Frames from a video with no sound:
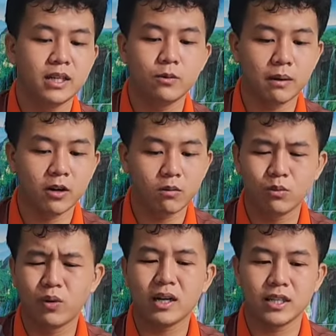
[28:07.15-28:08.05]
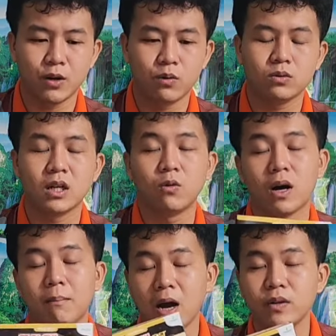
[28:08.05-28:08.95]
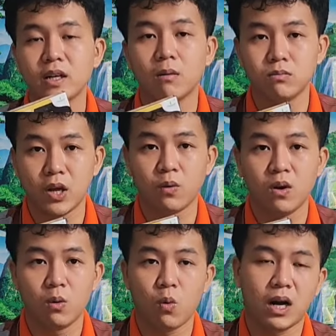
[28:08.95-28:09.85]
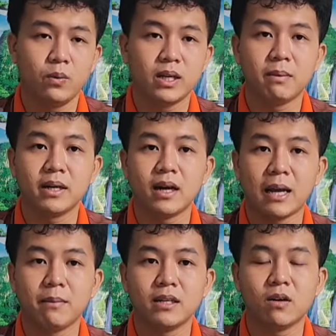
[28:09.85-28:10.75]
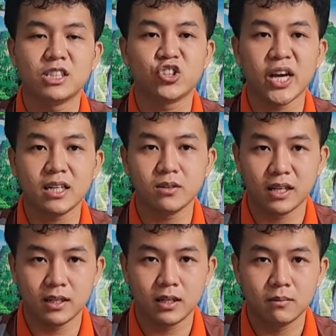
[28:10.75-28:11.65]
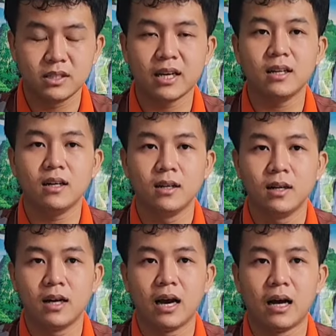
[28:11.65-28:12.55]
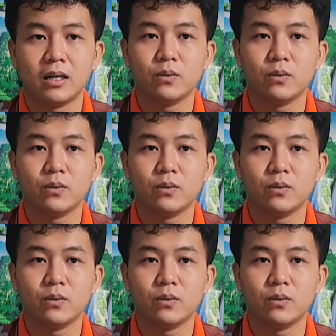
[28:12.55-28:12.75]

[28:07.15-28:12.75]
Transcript: Thuốc này quý vị bà con mua rất là nhiều luôn, từng quầng máu quý vị không đều, hoặc là quý vị hay bị gọi là stress đó quý vị, stress đó,